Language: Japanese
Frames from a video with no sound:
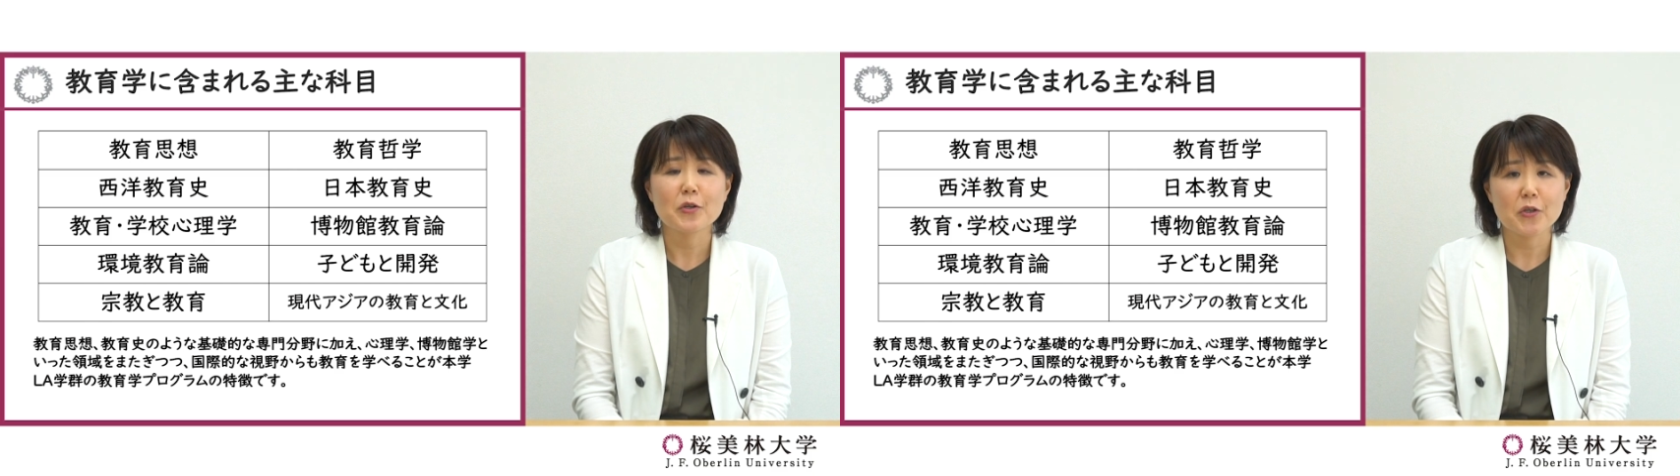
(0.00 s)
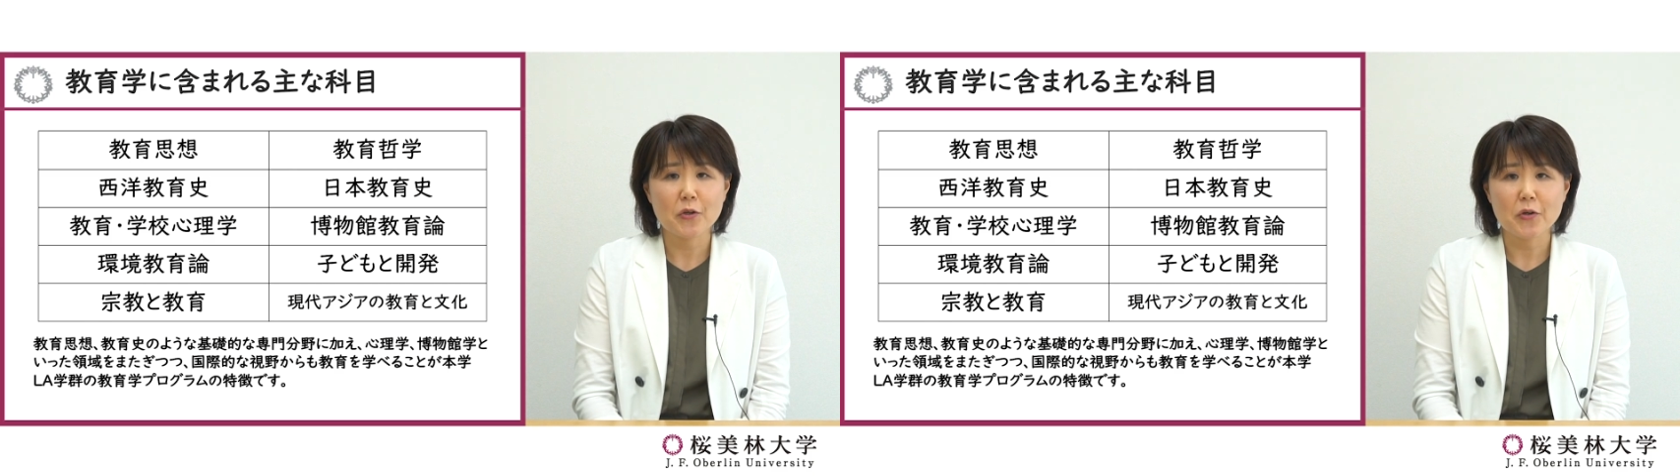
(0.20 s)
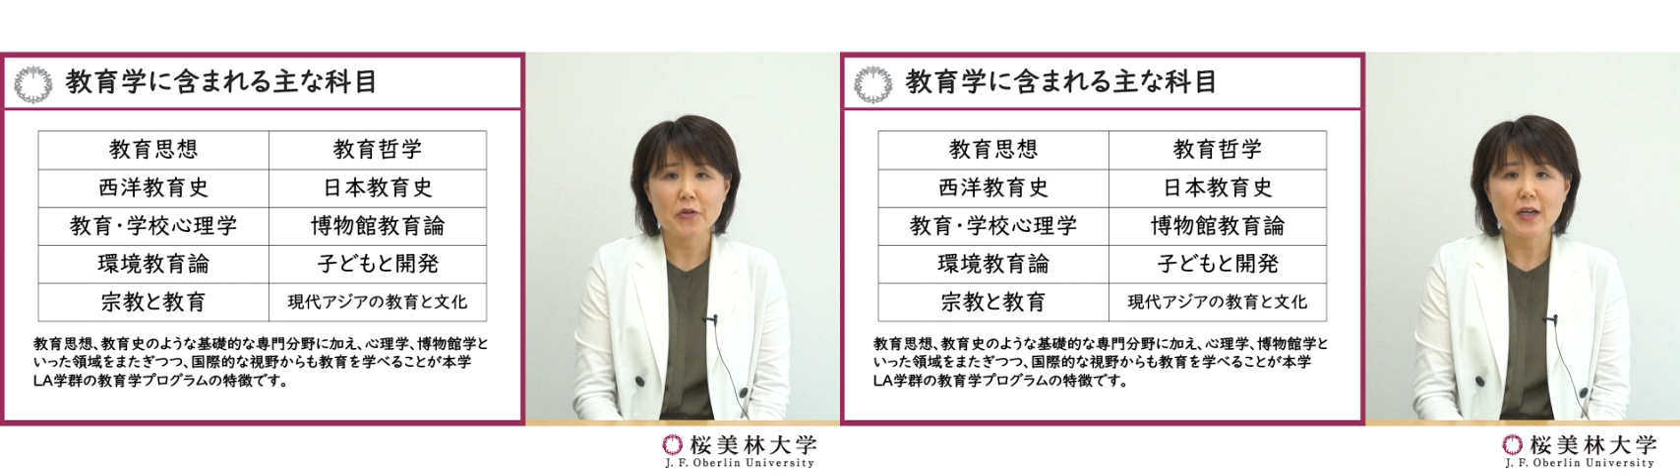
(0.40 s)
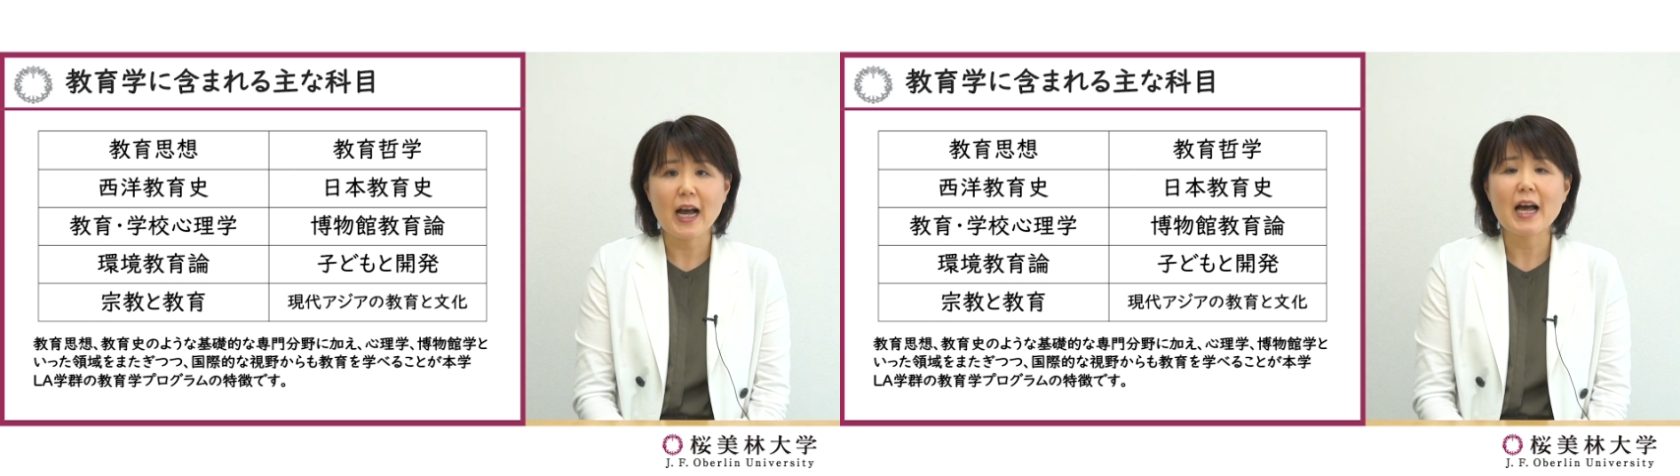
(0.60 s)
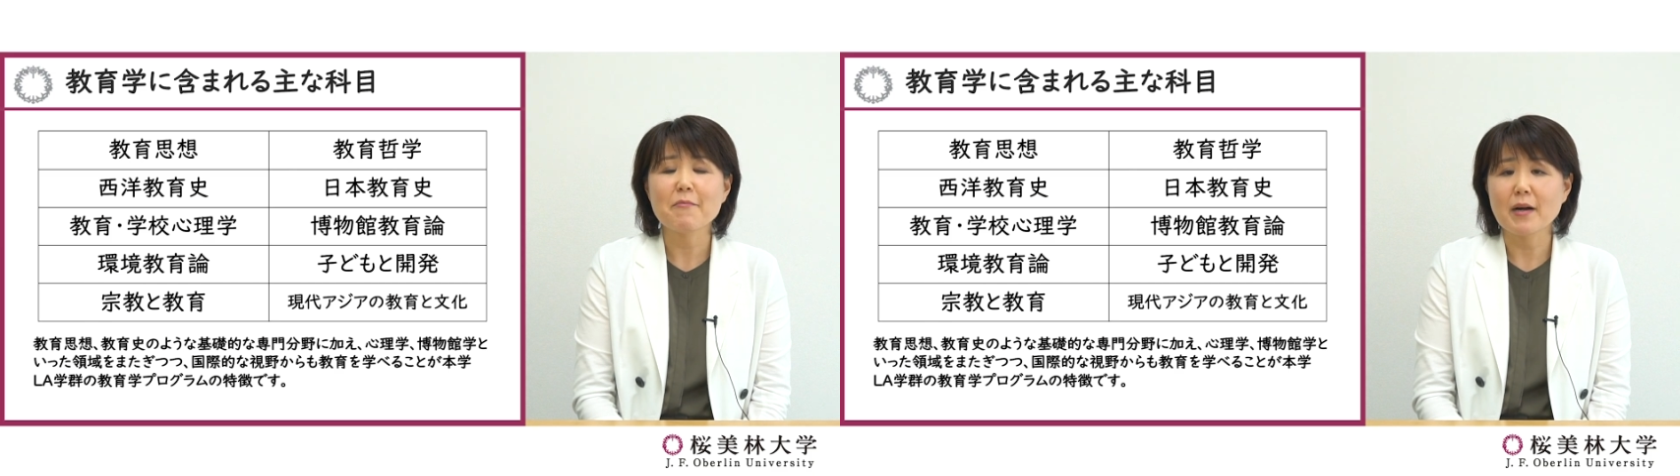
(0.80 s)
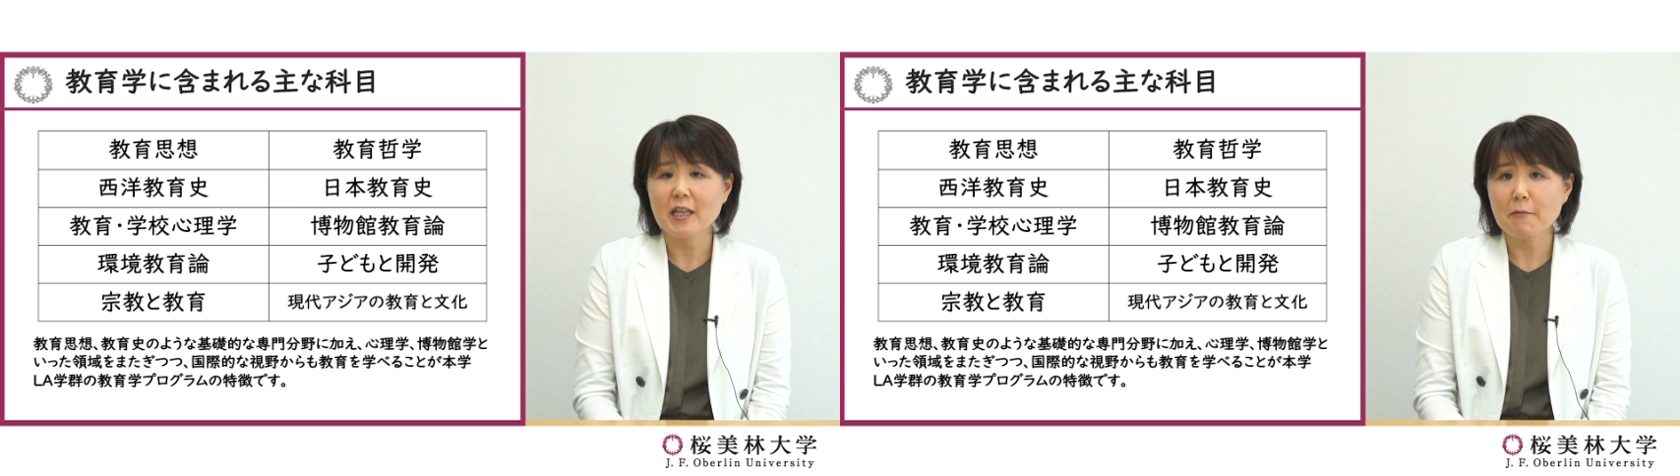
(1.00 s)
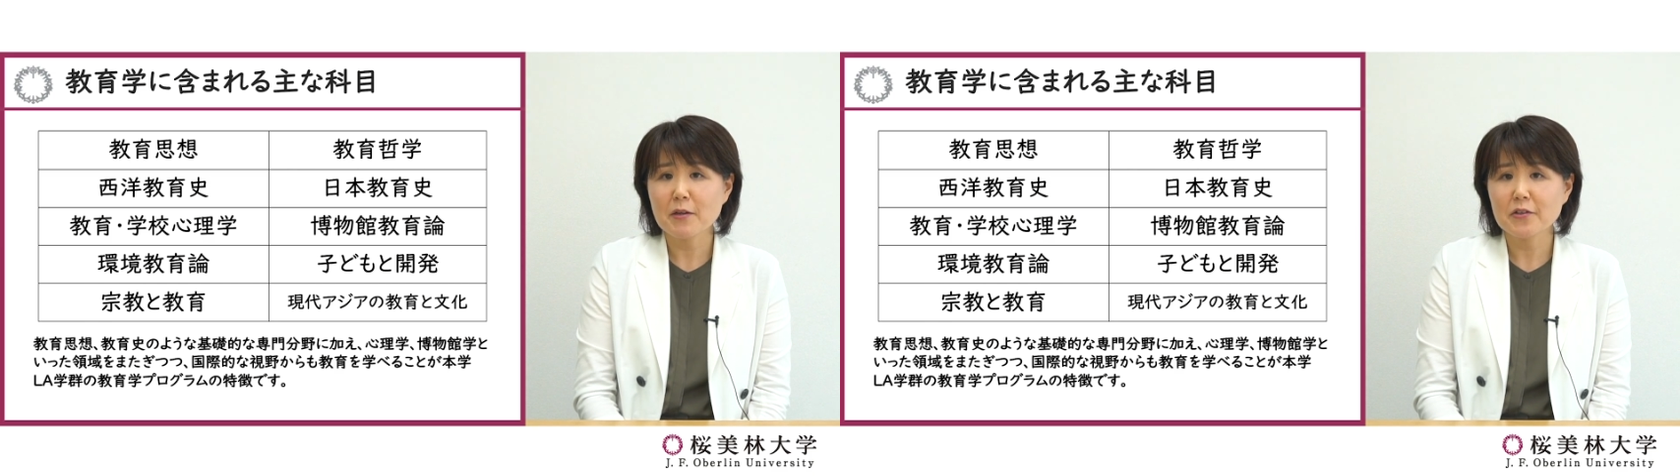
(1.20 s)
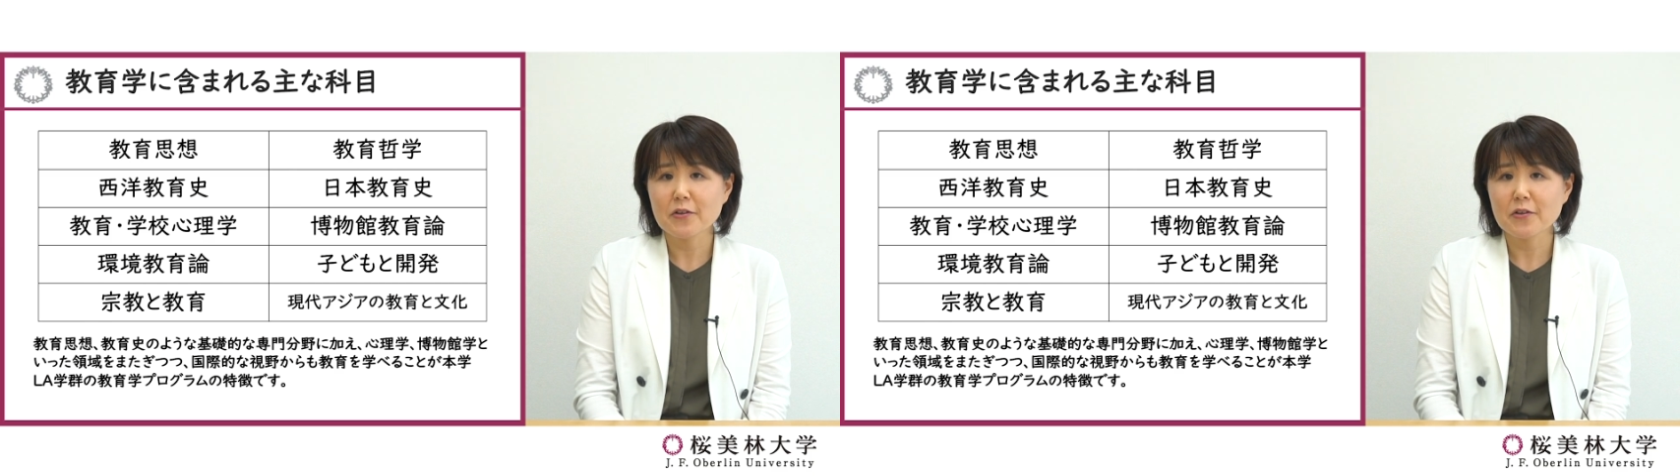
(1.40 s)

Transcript: 教育が学べる